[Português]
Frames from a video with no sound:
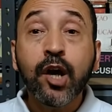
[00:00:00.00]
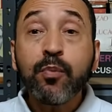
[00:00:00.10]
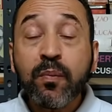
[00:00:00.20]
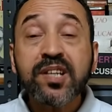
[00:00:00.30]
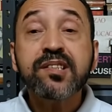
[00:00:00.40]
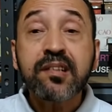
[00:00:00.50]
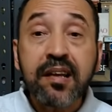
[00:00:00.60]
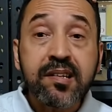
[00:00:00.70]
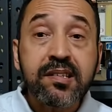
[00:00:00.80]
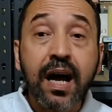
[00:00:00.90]
O Palmeiras
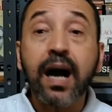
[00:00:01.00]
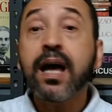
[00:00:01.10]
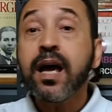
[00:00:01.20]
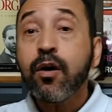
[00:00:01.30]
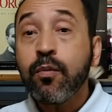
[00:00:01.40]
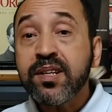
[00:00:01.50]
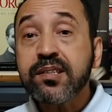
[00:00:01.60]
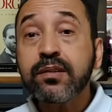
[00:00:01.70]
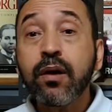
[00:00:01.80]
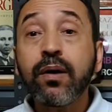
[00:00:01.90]
está
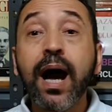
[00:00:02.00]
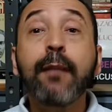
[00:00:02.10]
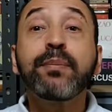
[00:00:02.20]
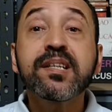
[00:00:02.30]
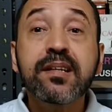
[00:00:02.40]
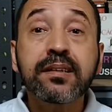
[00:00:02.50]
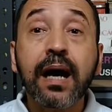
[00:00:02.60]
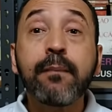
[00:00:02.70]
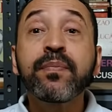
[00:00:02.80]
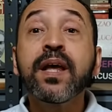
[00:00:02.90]
começando agora a
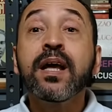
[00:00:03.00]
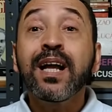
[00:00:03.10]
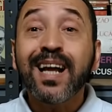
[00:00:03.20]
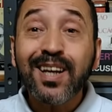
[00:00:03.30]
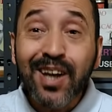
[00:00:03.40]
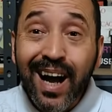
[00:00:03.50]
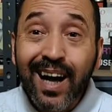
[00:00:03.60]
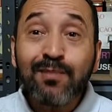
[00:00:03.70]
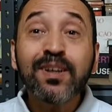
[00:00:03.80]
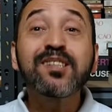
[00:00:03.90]
apresentar é,
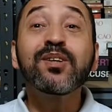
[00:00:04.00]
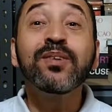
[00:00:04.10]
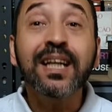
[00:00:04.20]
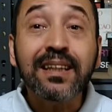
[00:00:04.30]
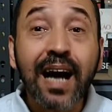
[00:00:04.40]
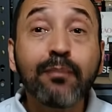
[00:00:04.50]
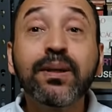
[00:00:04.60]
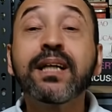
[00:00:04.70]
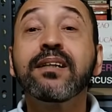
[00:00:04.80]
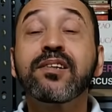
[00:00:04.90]
uma segunda
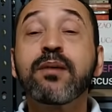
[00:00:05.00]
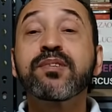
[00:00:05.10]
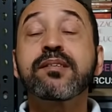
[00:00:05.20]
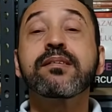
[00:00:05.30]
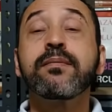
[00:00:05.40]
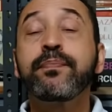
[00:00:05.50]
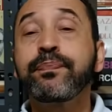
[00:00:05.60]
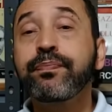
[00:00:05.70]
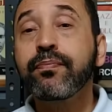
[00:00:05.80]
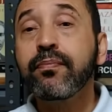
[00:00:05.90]
etapa, né? digamos assim.
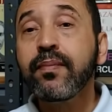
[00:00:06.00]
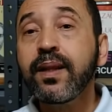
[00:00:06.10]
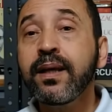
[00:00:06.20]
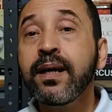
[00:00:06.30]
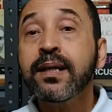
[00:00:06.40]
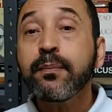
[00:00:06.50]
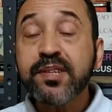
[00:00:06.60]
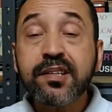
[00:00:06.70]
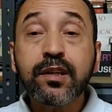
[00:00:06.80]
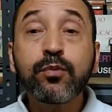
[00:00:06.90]
Está
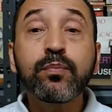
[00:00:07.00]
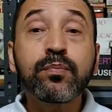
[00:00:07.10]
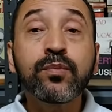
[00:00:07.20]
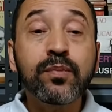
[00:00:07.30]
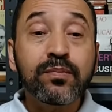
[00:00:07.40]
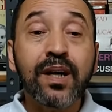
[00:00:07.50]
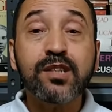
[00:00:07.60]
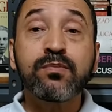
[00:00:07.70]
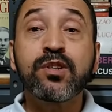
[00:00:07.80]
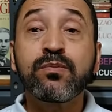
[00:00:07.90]
apresentando
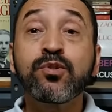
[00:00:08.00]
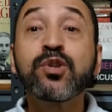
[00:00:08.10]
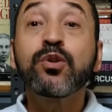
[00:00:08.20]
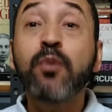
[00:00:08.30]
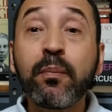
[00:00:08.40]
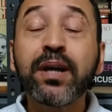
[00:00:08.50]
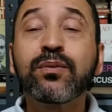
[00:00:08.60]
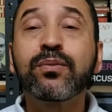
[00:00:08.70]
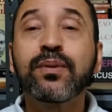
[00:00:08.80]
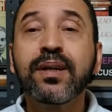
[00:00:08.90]
no segundo
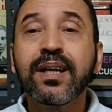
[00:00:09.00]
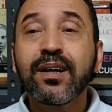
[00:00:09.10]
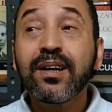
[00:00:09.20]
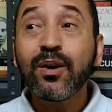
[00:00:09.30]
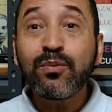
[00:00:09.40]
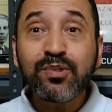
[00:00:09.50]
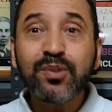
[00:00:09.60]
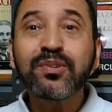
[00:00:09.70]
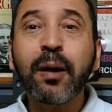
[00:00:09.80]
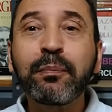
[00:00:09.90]
momento, é, um
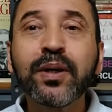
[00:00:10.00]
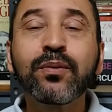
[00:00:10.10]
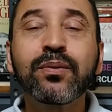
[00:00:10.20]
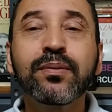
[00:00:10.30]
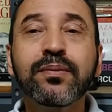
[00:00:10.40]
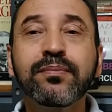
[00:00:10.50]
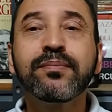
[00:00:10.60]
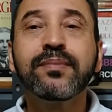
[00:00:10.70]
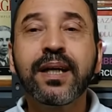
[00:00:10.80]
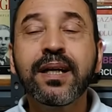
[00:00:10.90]
segundo capítulo.
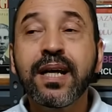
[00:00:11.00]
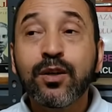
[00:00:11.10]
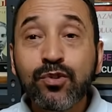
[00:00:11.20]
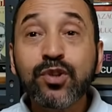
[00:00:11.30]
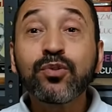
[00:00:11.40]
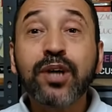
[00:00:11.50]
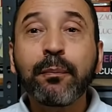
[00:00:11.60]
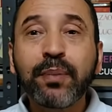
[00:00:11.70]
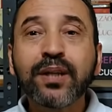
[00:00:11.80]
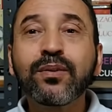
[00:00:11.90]
Né? No segundo
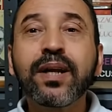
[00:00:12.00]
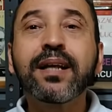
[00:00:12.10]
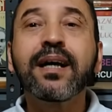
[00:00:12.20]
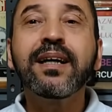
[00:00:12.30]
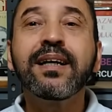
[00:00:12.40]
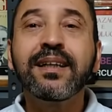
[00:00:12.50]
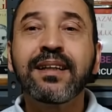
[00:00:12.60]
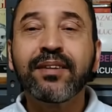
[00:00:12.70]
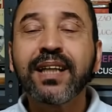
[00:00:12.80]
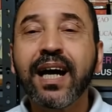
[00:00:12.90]
capítulo, né, eh,
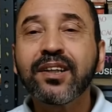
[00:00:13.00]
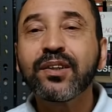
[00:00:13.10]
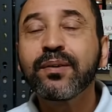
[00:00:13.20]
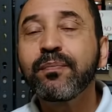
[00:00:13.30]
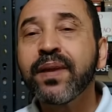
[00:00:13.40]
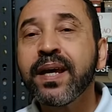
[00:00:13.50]
na verdade,